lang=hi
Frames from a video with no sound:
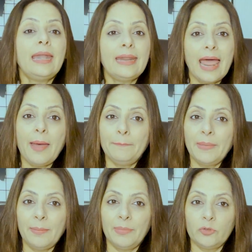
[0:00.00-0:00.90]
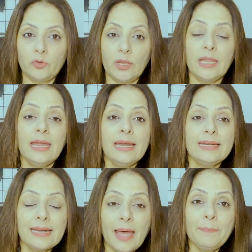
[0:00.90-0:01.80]
ट्रैप नंबर थ्री
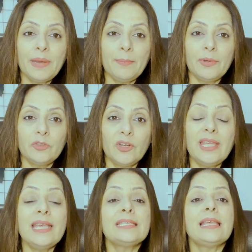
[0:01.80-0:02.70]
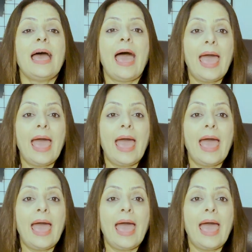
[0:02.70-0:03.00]
ट्रैप नंबर थ्री इज